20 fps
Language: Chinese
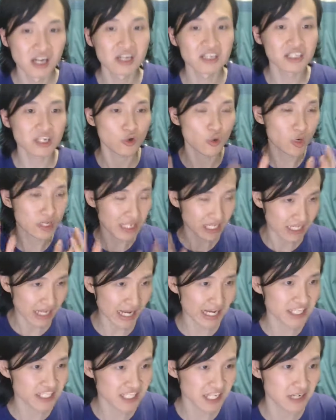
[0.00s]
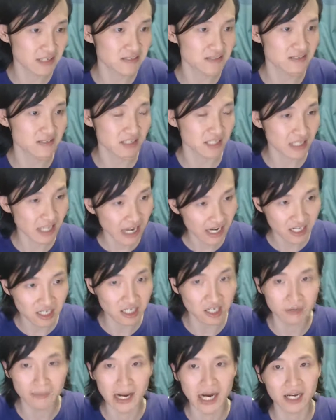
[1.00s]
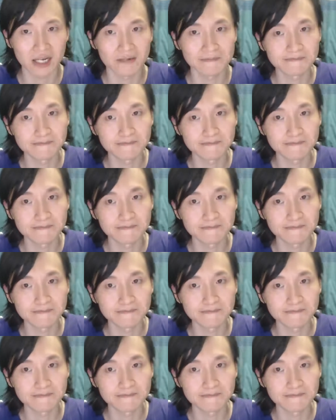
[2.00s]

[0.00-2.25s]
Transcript: 这个框架太僵死了，太可怕了，